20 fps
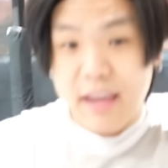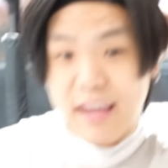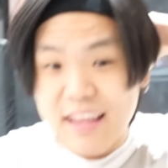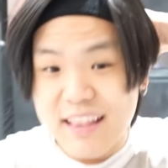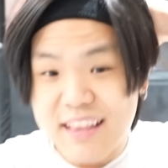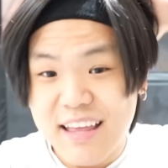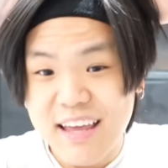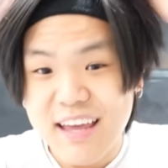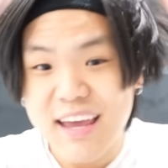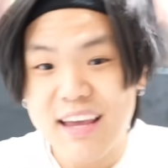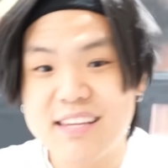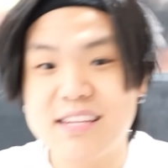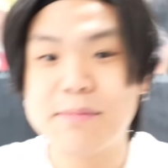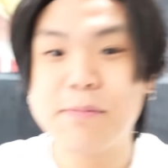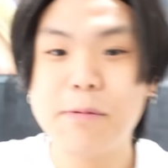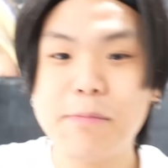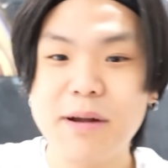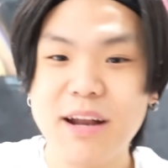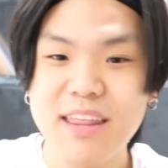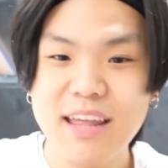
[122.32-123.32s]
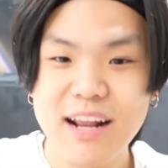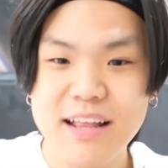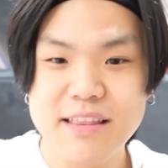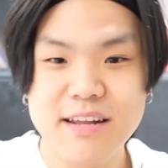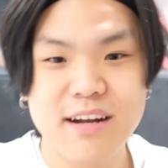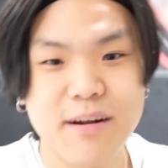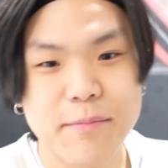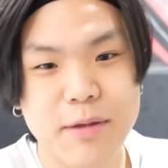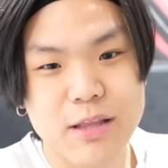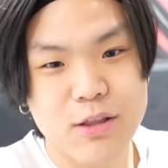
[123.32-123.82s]
Gente, es el primer día del
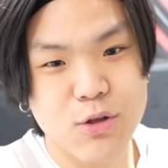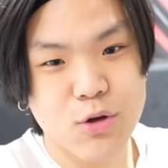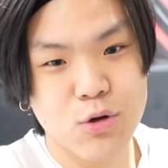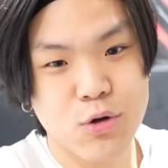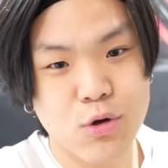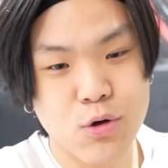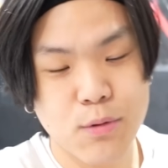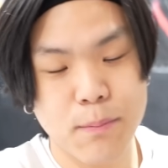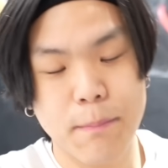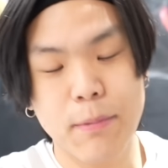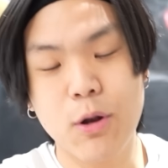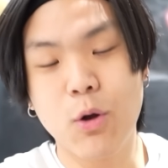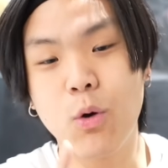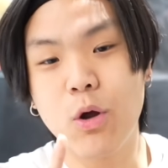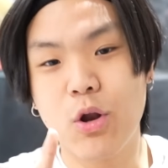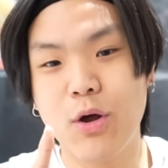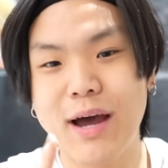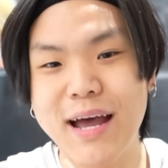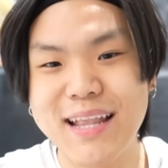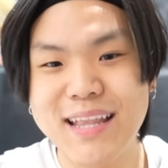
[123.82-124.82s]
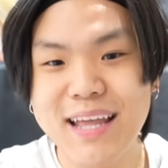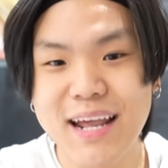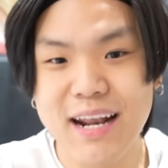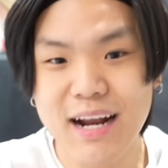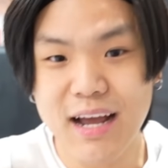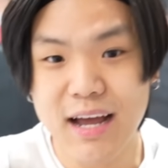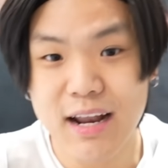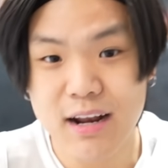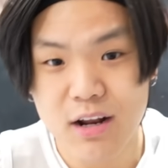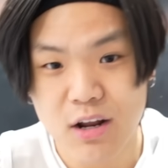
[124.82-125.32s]
entrenamiento, pero bueno, antes de
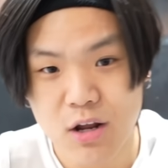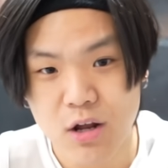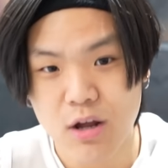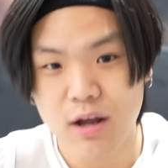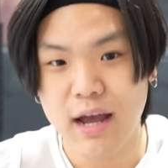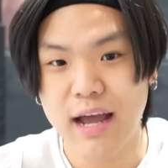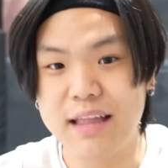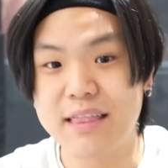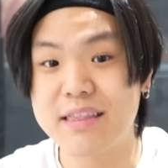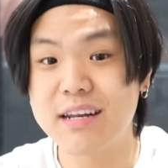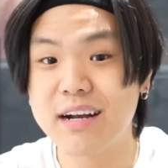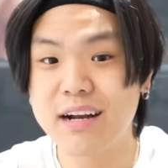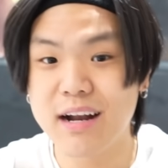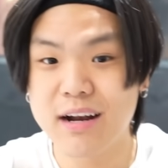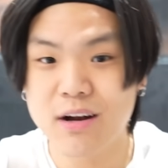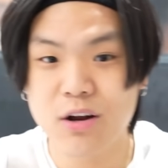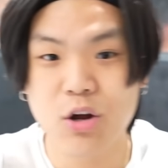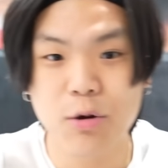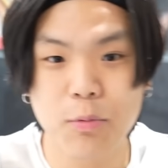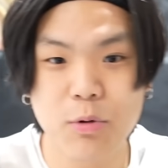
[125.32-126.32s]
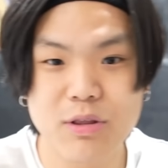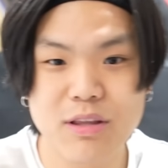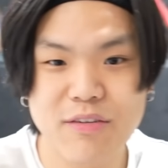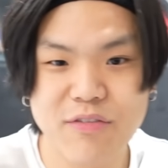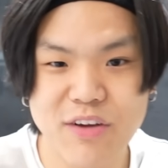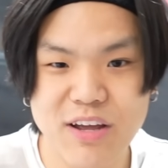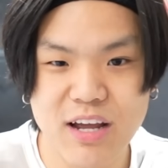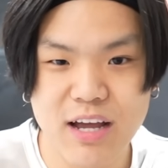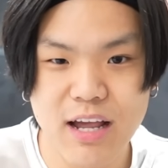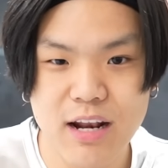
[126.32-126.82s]
arrancar a entrenar como
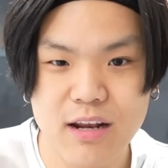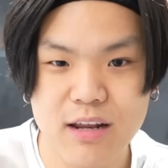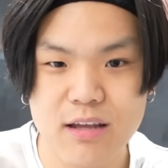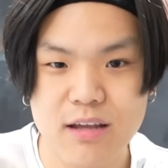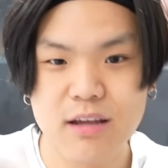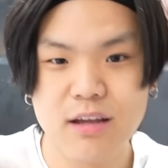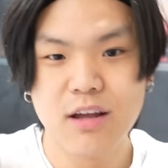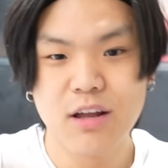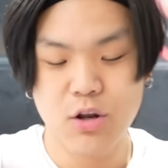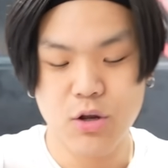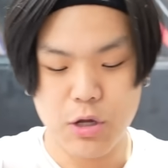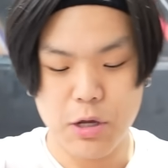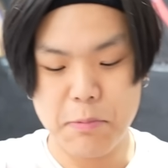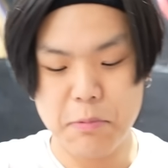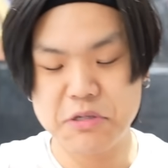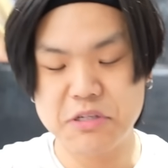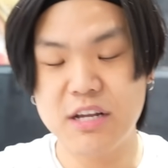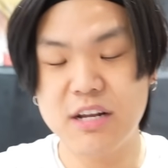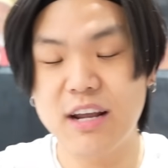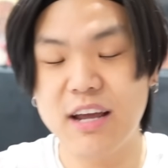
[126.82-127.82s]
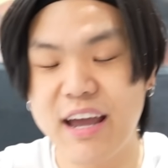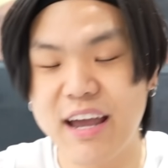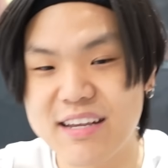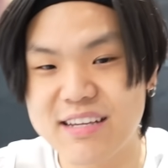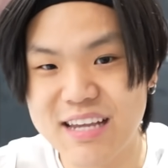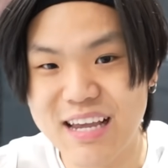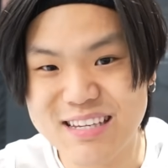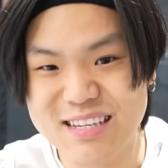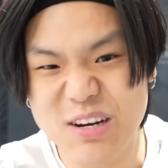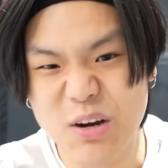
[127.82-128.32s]
Stephen Curry, lo que vamos a hacer
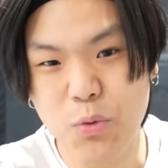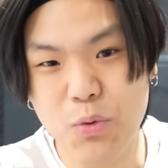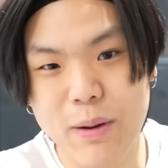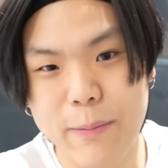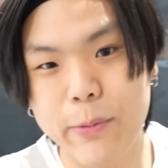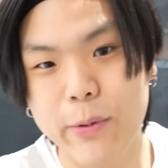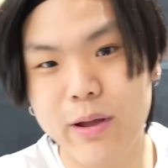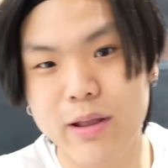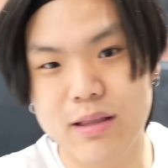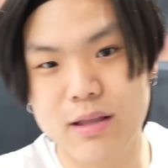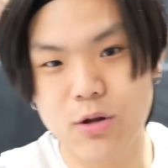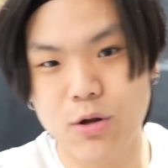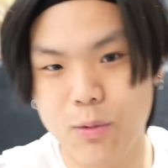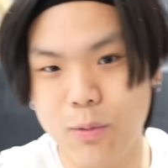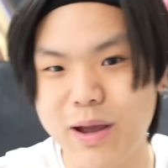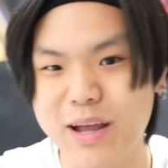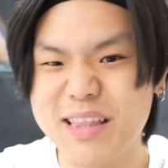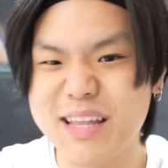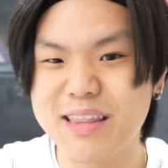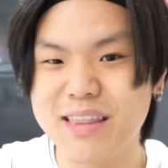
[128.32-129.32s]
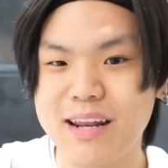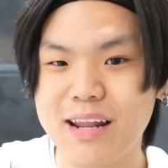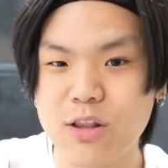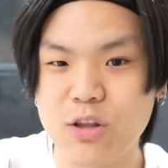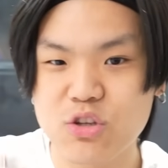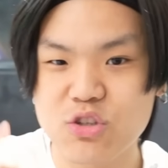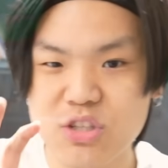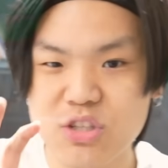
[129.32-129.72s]
es hacer una prueba de tiro. Voy a estar tirando